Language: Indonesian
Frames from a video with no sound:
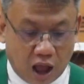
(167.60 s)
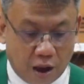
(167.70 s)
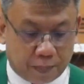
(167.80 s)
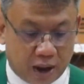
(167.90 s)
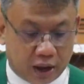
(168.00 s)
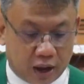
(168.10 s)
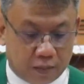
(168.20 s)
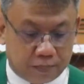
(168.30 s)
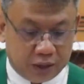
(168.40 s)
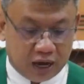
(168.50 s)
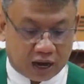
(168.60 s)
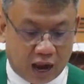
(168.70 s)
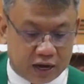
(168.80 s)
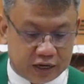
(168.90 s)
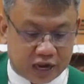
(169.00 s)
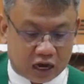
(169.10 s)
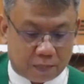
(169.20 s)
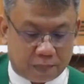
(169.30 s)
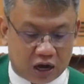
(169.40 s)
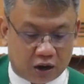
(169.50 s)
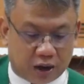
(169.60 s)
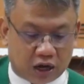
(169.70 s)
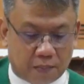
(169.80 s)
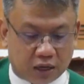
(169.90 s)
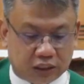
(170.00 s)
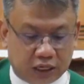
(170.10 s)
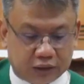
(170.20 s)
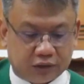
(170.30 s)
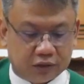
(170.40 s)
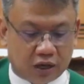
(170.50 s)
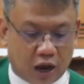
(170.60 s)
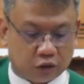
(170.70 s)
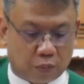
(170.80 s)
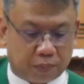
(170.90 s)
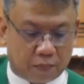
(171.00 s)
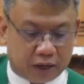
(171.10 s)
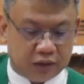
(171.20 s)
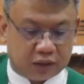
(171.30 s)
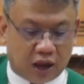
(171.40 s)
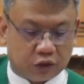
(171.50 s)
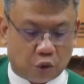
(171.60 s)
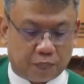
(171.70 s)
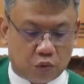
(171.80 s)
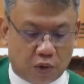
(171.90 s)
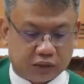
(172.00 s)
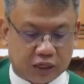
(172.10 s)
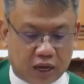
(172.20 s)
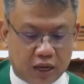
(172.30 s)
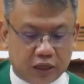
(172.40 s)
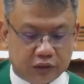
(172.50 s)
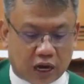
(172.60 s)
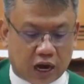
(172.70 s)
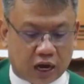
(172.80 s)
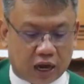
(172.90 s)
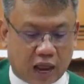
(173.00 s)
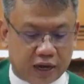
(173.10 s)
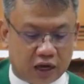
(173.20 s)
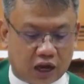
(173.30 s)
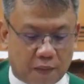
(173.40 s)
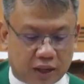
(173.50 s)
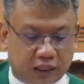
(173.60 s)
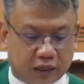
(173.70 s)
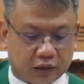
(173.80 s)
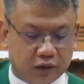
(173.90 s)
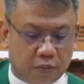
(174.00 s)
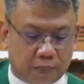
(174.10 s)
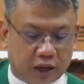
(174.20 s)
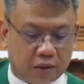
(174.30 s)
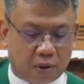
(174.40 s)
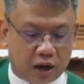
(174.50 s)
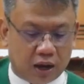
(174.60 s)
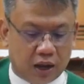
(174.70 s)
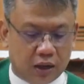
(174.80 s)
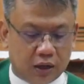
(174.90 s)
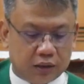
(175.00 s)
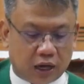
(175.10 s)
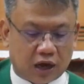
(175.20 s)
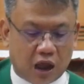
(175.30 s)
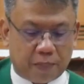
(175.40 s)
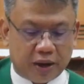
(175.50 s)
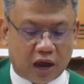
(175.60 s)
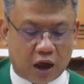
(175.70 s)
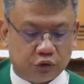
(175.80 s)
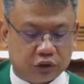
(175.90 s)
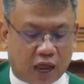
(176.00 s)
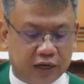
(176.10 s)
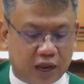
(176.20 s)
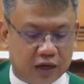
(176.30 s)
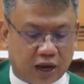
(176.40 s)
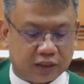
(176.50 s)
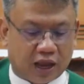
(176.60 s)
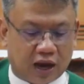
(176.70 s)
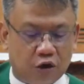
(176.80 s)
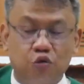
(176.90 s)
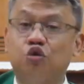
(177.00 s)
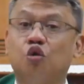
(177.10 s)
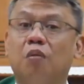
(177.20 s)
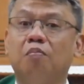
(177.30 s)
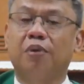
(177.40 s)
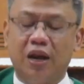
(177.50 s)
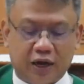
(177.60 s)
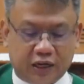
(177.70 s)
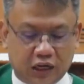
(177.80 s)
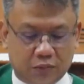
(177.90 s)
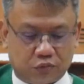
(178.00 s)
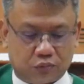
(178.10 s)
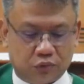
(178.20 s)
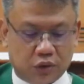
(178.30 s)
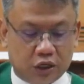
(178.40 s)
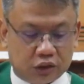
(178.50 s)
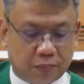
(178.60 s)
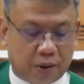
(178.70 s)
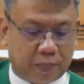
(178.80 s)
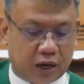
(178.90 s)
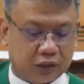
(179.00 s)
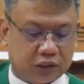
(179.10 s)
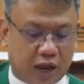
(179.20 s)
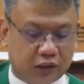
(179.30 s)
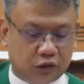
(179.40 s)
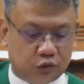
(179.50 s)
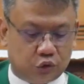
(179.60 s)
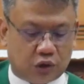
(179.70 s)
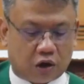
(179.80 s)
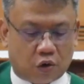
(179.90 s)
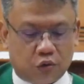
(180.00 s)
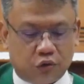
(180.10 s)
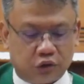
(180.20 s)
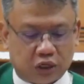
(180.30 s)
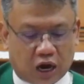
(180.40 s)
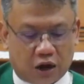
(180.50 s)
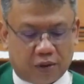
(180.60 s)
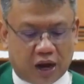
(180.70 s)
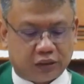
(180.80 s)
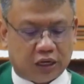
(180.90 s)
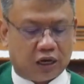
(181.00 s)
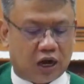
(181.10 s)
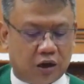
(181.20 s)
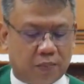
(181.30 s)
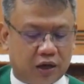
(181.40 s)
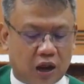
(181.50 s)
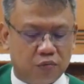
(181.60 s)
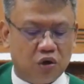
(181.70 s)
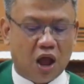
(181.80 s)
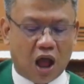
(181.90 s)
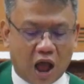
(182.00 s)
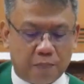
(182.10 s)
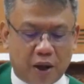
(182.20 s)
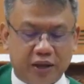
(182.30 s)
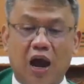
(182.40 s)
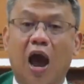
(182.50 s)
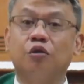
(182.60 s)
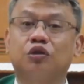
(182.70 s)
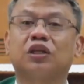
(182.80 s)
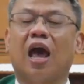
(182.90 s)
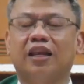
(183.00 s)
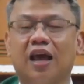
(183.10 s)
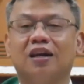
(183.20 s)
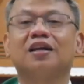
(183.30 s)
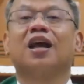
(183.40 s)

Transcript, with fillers: apa ya bila kalian dihadapkan kepada majelis atau pemerintah atau penguasa janganlah kalian khawatir bagaimana dan apa yang harus kalian katakan untuk membela dirimu sebab pada saat itu juga Roh Kudus akan mengajarkan kepadamu apa yang harus kalian